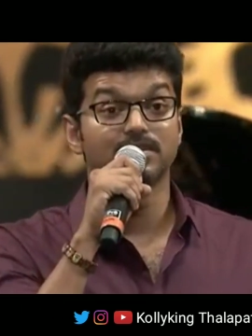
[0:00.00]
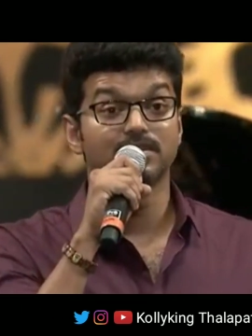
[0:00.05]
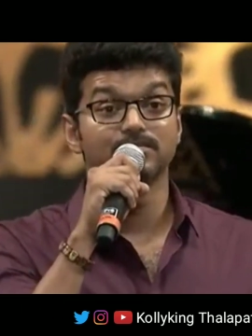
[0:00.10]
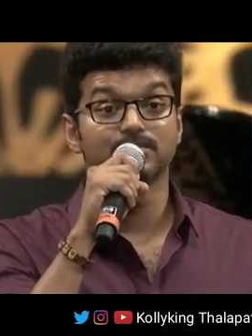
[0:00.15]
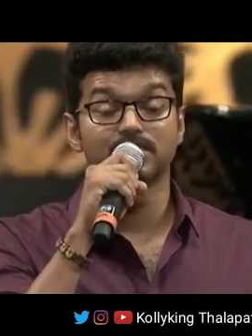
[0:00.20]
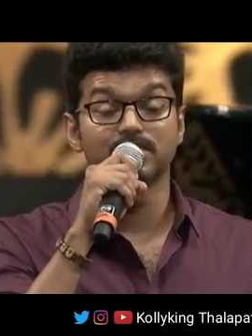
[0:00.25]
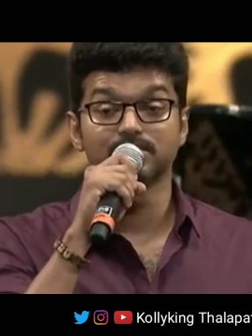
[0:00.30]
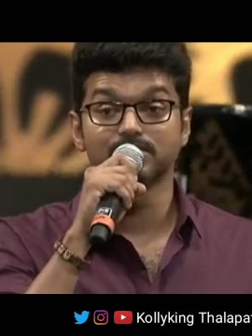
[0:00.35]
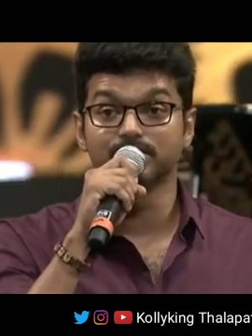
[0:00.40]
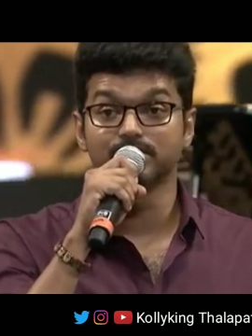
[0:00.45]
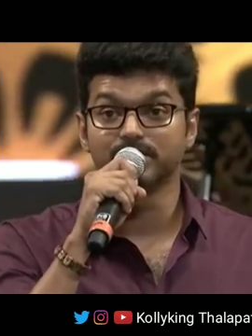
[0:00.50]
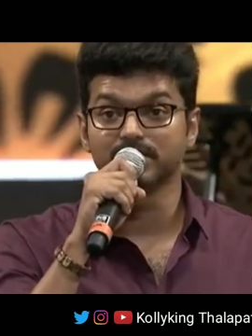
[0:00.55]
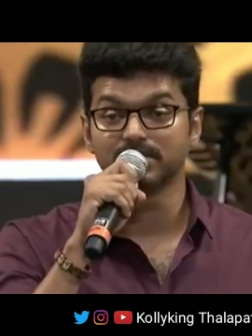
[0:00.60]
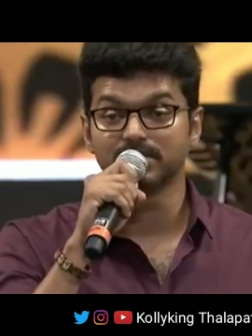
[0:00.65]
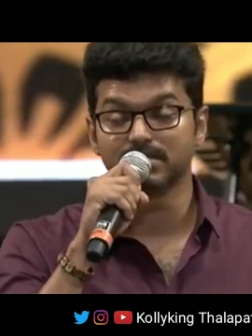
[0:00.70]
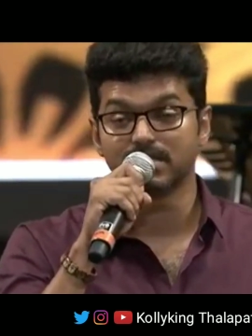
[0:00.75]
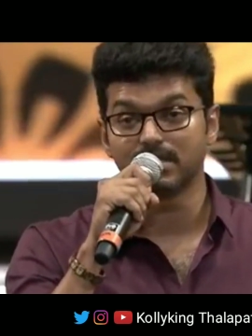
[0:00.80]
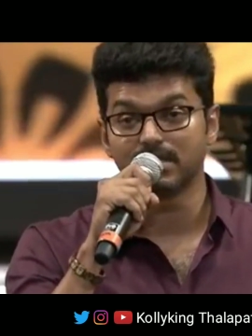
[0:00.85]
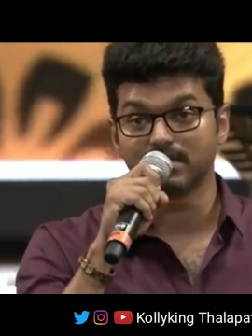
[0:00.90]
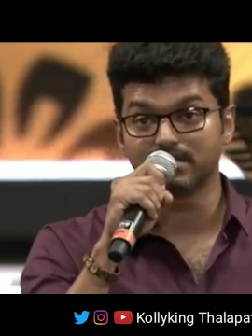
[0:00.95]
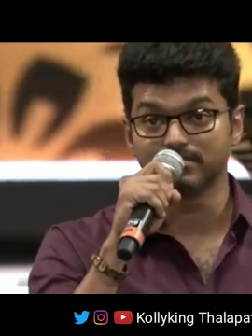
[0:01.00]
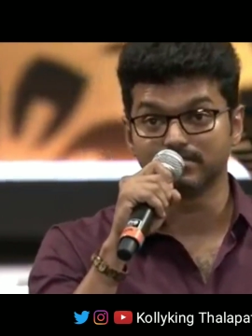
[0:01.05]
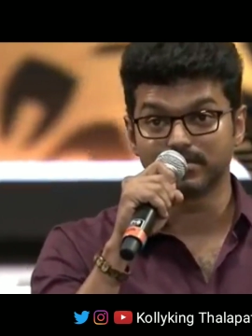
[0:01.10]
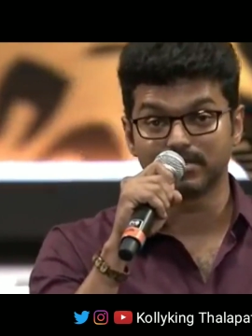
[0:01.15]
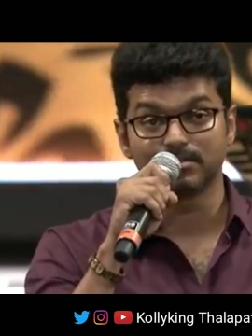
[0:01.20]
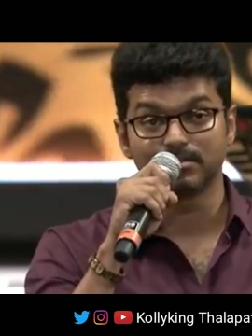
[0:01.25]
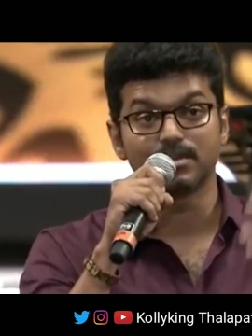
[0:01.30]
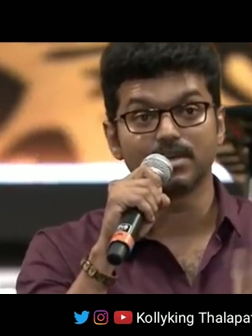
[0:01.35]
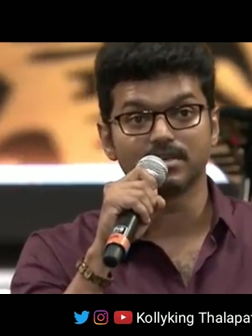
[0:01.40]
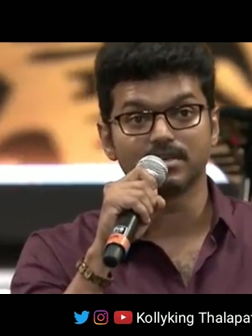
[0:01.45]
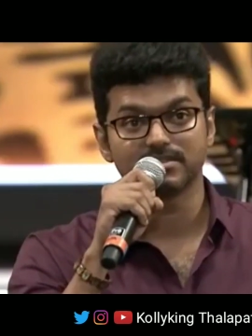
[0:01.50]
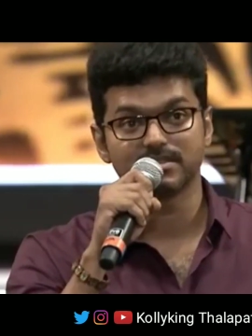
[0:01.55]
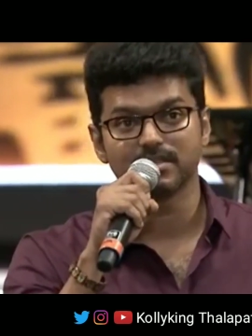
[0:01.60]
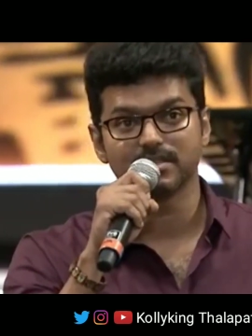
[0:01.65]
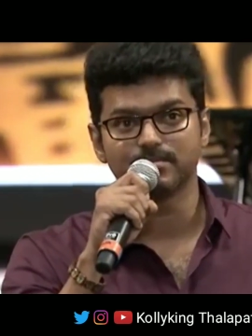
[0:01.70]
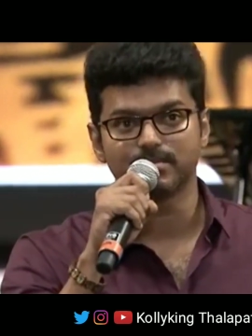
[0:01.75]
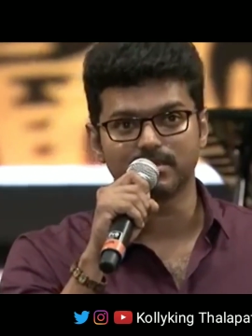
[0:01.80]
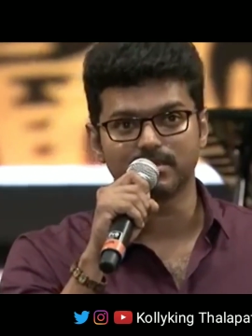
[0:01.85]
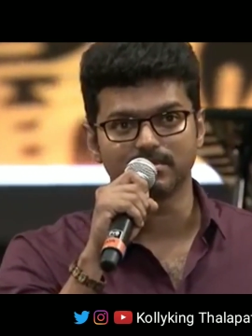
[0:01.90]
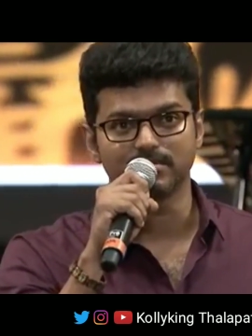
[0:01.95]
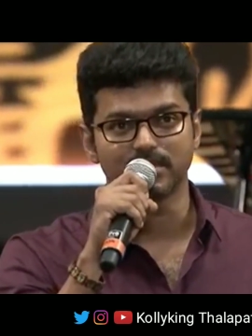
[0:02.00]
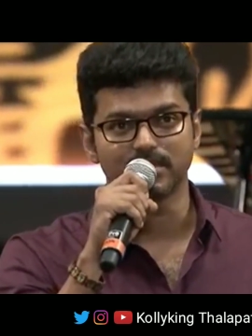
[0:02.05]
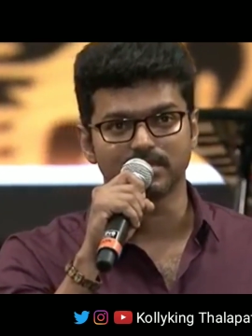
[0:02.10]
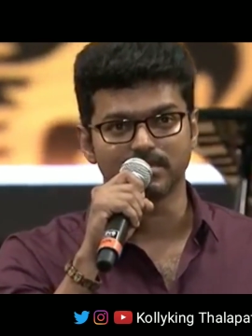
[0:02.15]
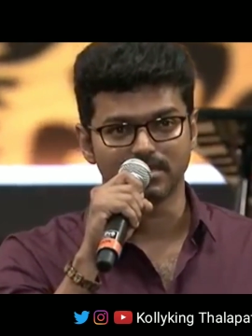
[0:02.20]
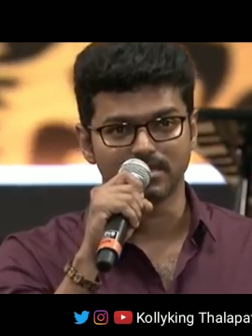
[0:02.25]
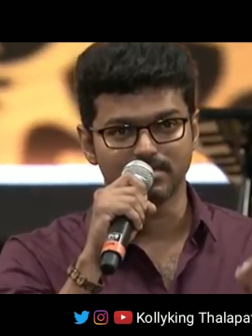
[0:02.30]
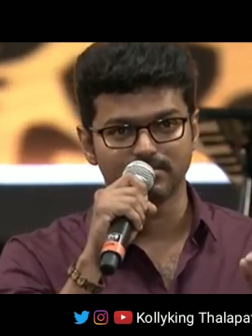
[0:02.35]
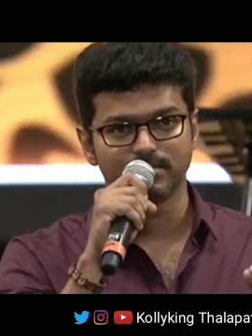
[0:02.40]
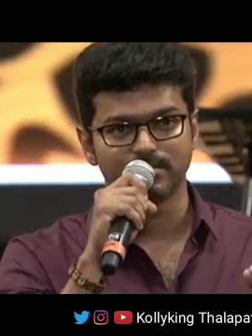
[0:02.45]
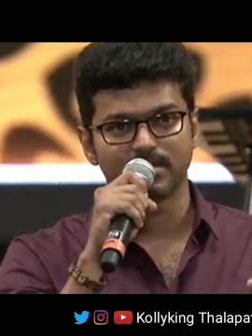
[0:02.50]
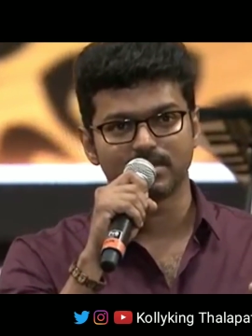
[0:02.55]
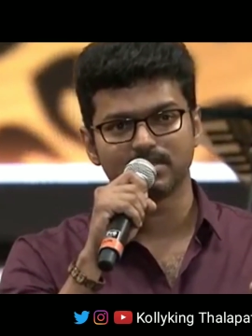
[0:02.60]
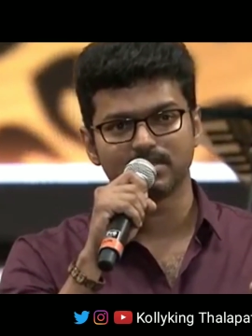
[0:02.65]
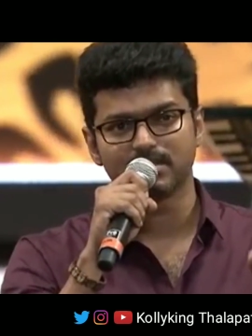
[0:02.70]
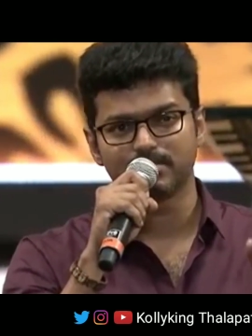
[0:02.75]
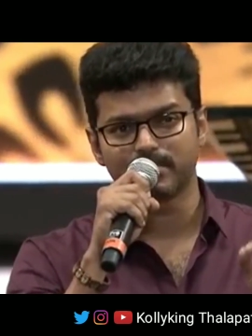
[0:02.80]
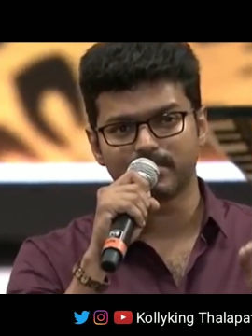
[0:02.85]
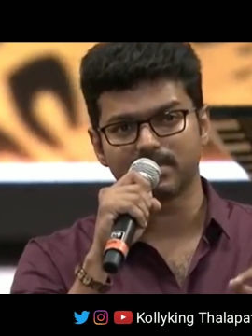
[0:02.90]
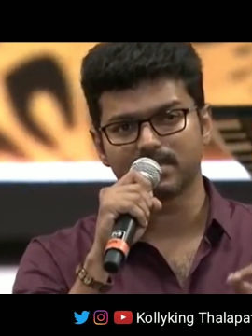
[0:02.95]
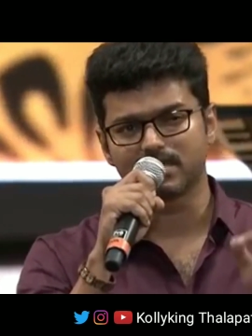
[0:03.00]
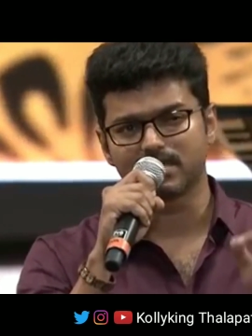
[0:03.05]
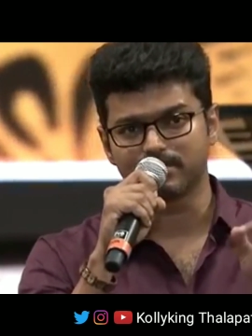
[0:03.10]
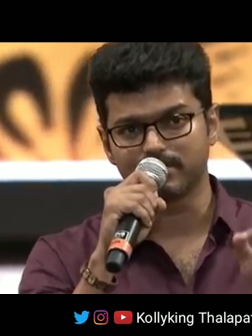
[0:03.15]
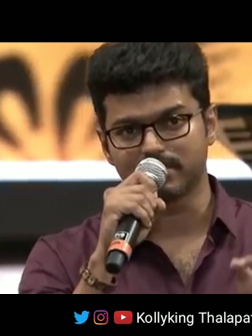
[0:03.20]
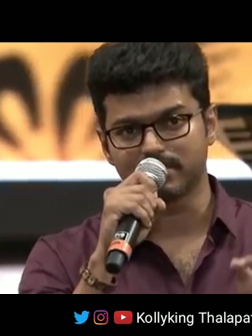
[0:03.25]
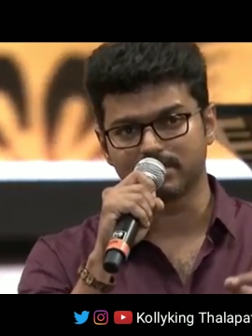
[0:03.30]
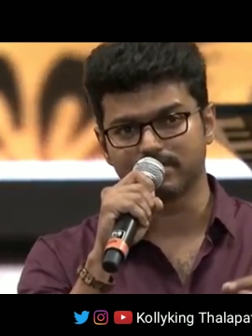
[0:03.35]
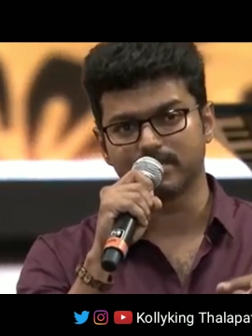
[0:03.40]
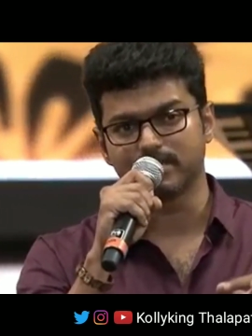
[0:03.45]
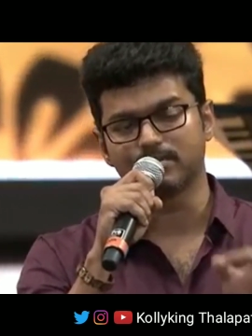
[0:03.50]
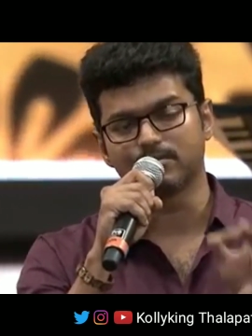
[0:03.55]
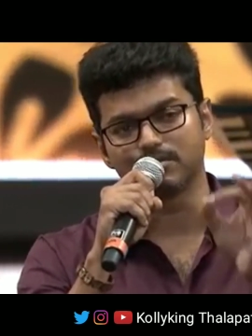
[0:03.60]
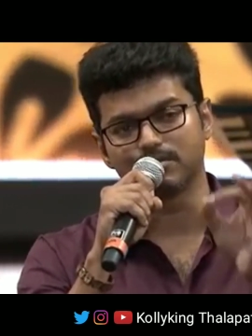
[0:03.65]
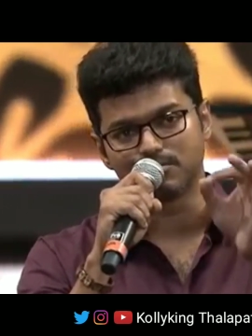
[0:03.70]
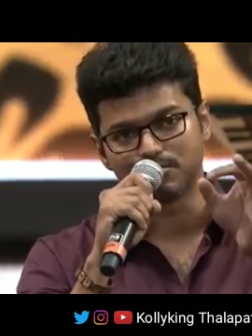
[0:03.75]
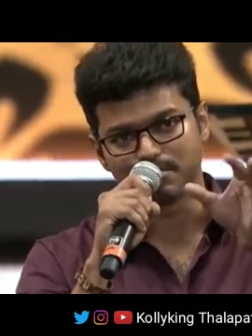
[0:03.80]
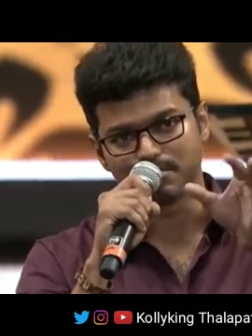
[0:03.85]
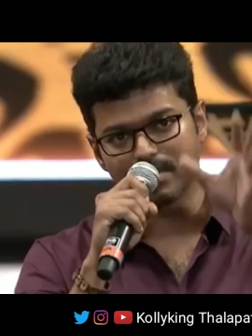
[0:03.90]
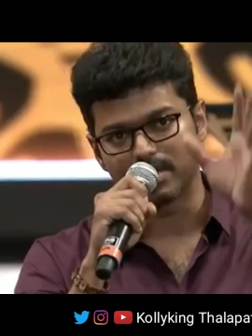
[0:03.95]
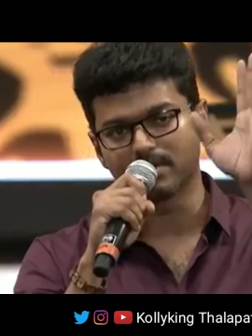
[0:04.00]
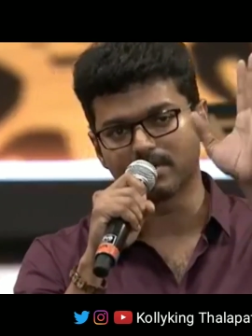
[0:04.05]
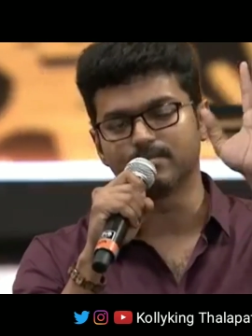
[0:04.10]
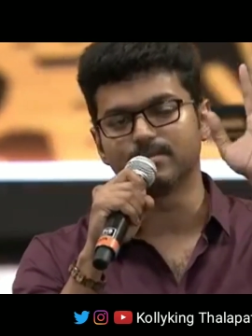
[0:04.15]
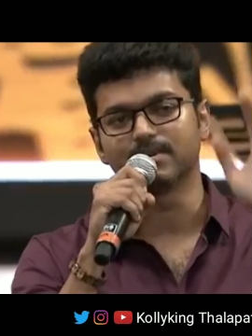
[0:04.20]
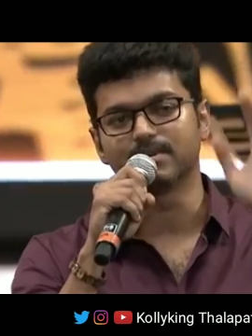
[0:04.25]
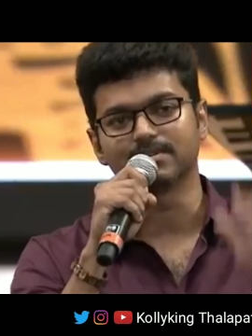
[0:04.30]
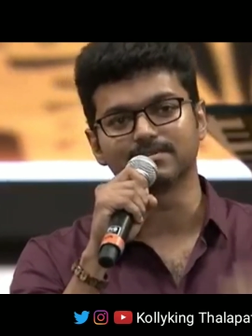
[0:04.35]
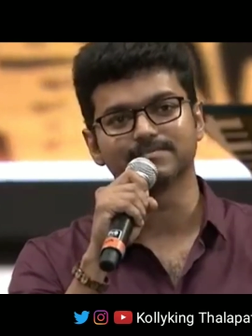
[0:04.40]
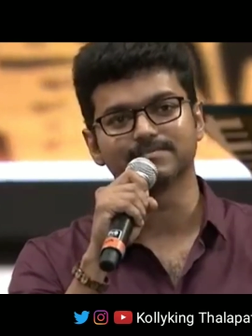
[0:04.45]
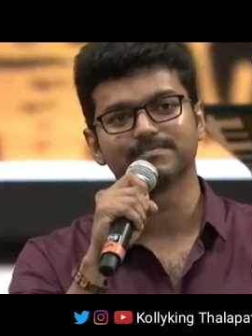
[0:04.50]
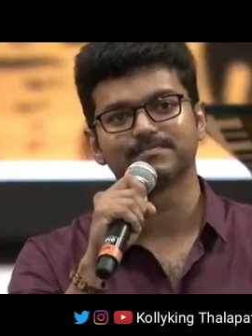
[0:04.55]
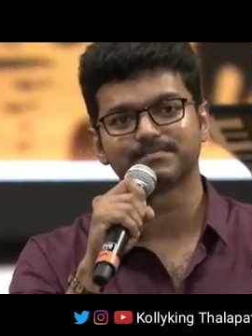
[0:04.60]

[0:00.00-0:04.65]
ஆடம்பரமும் இருந்து ஆயிரம் பேர் கூட ஆசையாக பழகுவாங்க அன்பாக இருந்தால் பழகிற பத்து பேர் கூட உண்மையாக இருப்பாங்க